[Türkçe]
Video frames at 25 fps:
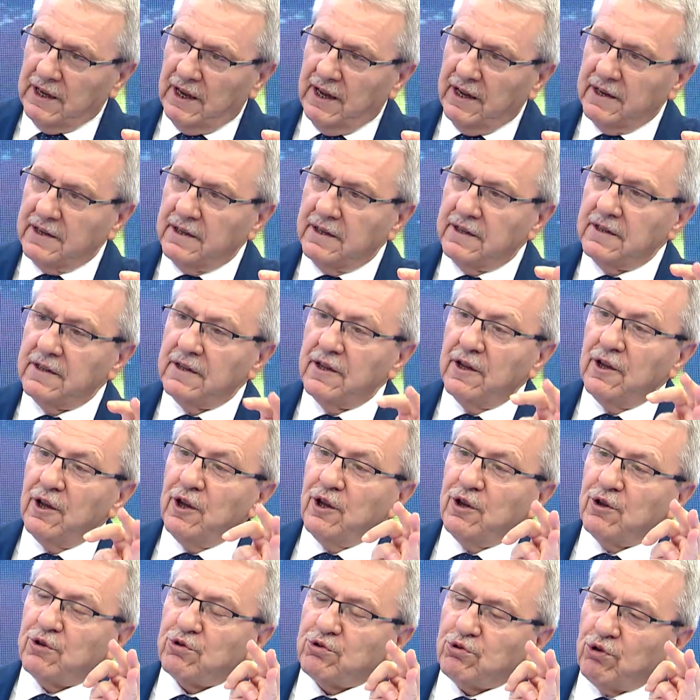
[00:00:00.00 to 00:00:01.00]
Han'ın,
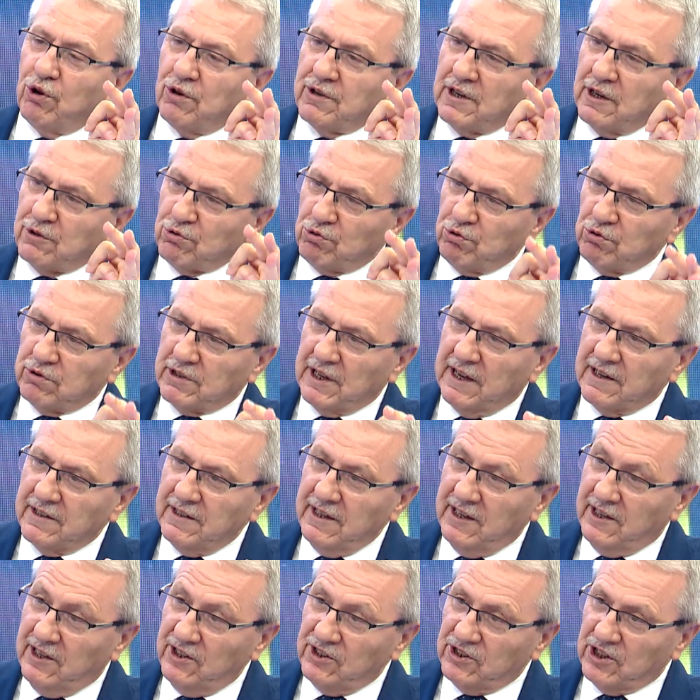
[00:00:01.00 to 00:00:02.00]
sonra Sultan
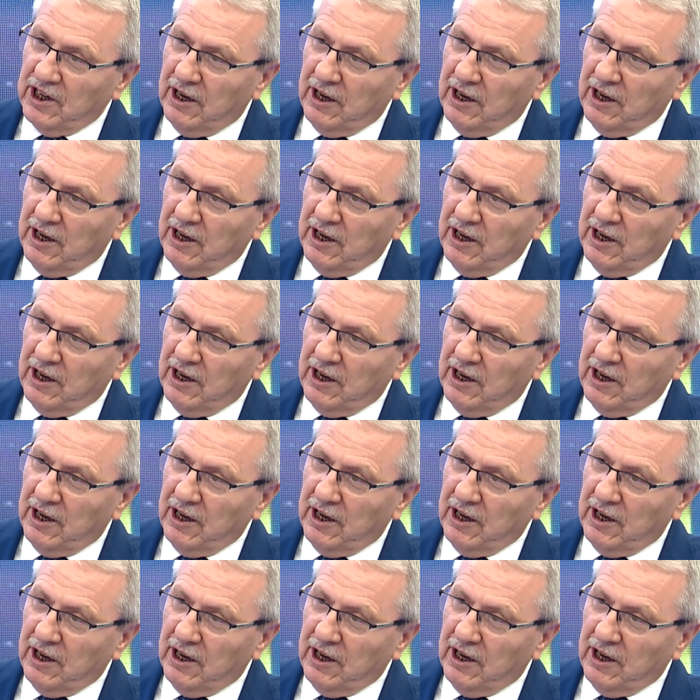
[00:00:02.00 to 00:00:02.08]
II.